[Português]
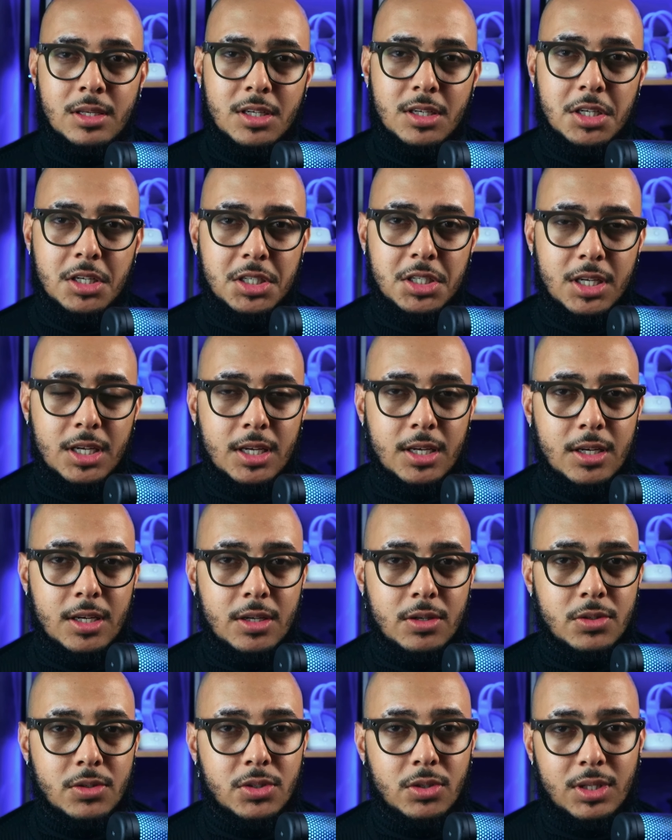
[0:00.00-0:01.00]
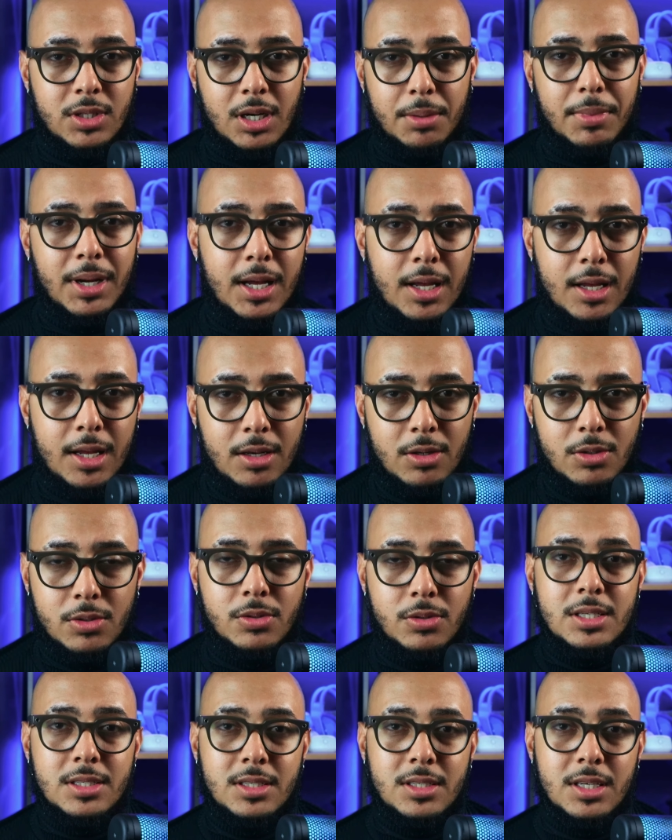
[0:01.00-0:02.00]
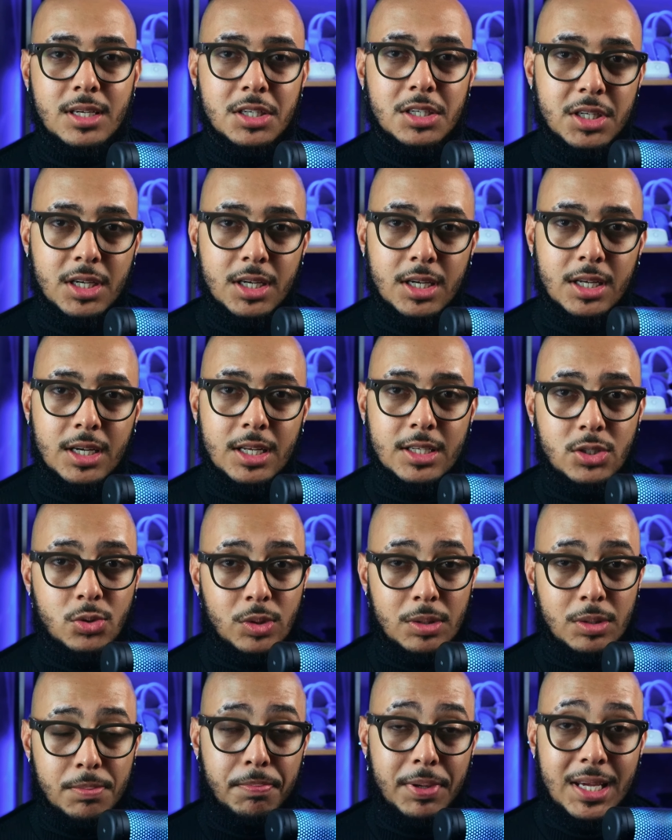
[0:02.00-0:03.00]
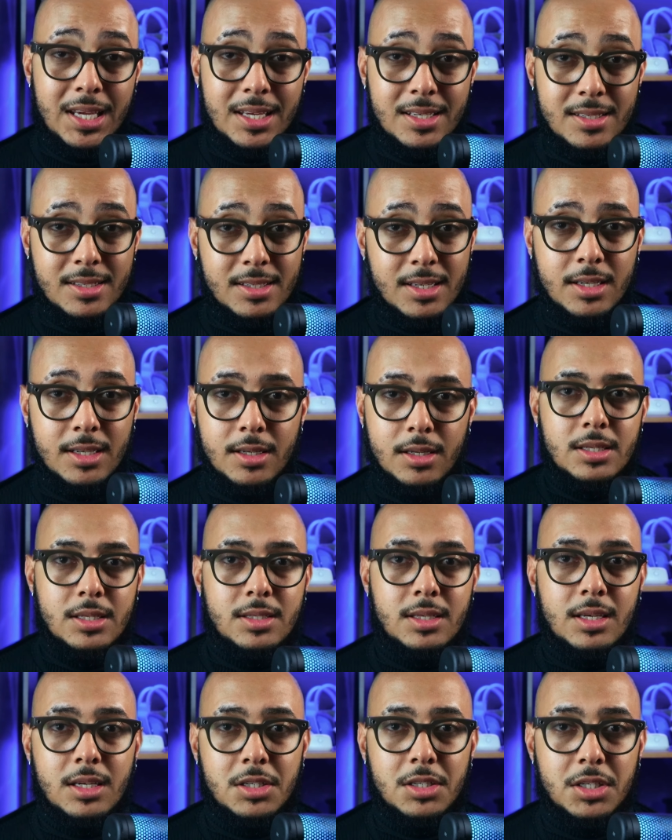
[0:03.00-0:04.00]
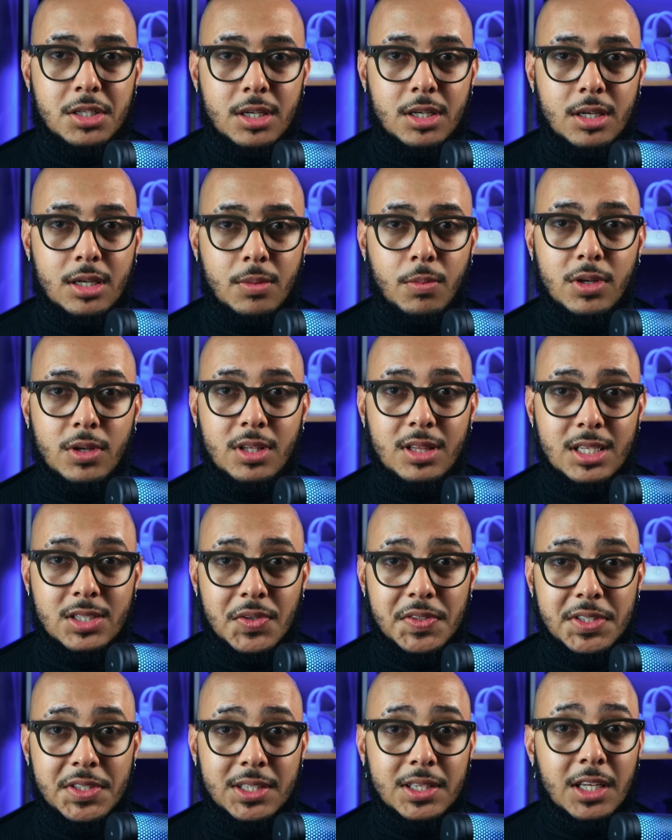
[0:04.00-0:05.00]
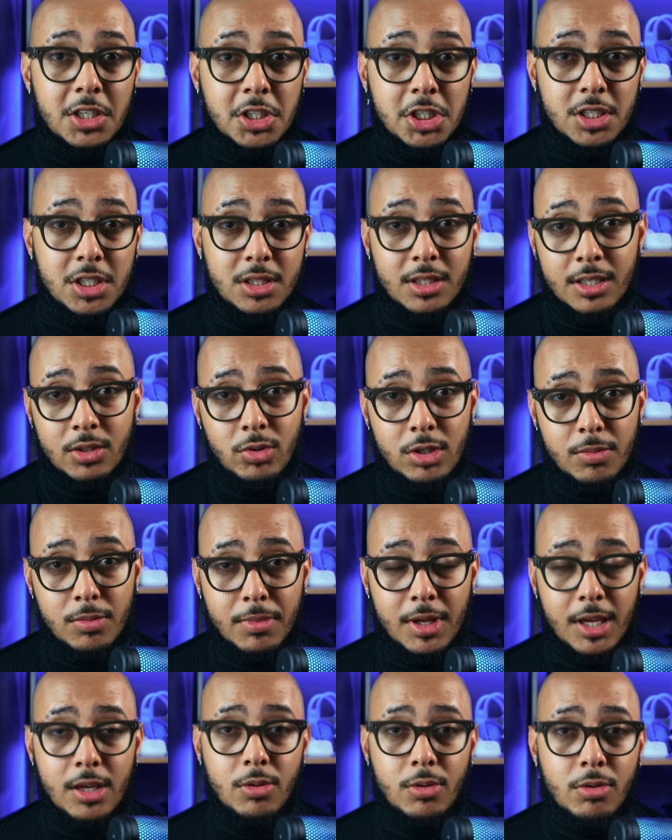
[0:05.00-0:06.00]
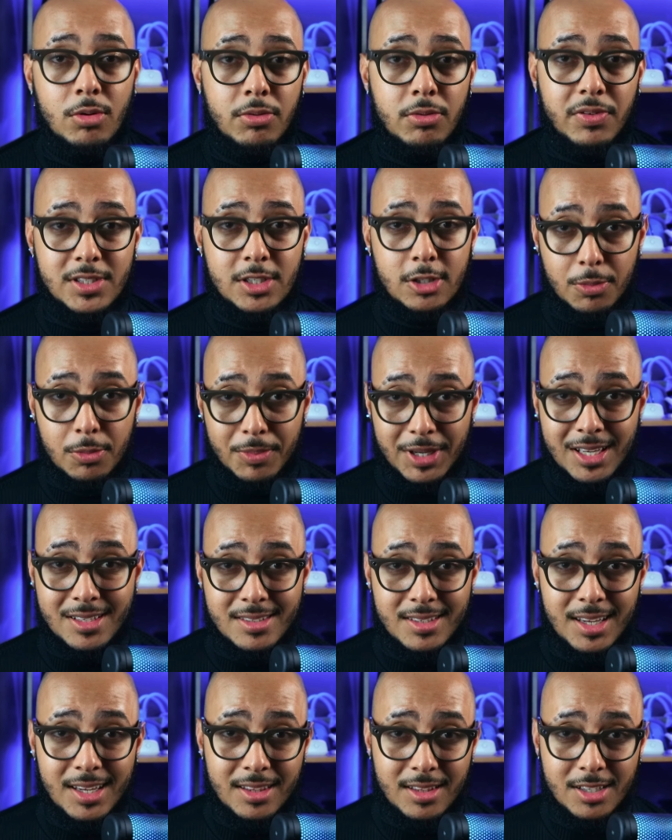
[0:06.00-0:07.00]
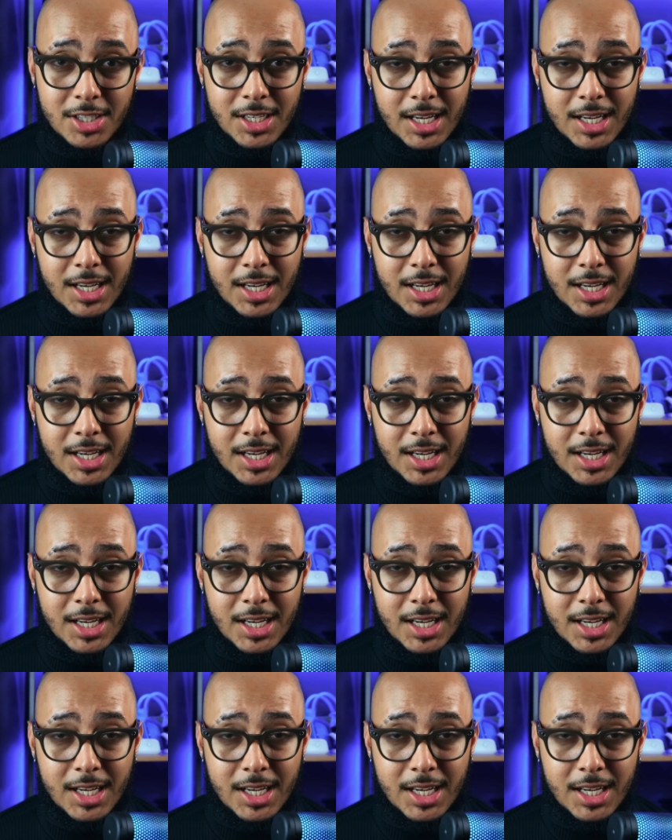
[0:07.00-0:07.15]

seja no seu trabalho, seja na sua empresa seja muitas das vezes até digitando um e-mail ou fazendo uma receita de